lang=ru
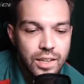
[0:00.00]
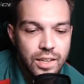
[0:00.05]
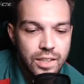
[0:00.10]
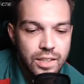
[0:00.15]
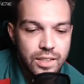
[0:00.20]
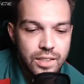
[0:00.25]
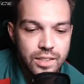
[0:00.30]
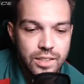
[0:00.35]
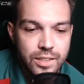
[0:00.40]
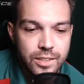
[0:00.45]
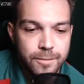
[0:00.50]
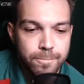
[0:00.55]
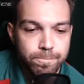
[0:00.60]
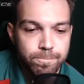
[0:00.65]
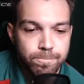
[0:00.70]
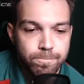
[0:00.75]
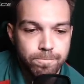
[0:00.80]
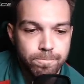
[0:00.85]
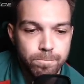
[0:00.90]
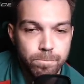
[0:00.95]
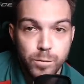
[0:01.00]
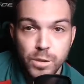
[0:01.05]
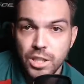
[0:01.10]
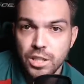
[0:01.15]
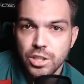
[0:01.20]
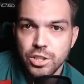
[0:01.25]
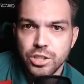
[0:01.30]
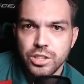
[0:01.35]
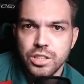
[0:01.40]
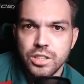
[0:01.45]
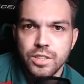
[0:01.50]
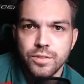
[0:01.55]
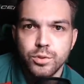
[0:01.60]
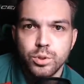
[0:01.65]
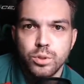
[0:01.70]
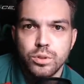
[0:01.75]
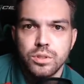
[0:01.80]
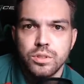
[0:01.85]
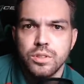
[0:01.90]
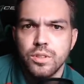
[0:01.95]
Э, мне кажется, это
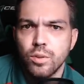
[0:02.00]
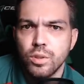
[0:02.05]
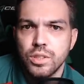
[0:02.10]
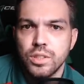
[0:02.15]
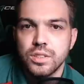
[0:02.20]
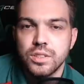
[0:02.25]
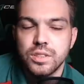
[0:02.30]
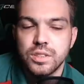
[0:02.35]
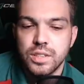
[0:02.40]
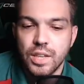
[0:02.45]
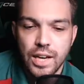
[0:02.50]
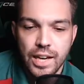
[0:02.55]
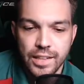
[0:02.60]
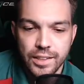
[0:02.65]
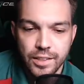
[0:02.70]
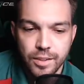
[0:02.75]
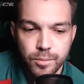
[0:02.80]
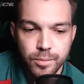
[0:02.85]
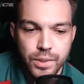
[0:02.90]
все довольно странно,